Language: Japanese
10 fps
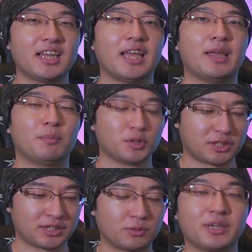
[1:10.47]
えもし
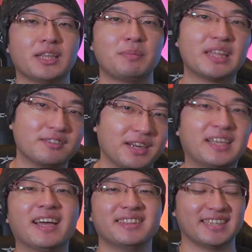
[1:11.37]
かしてそれね、見てくれ
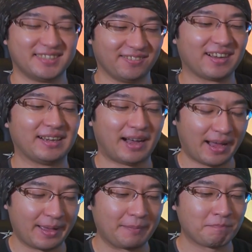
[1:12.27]
たんでしょうか。
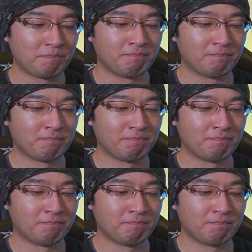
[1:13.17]
はい。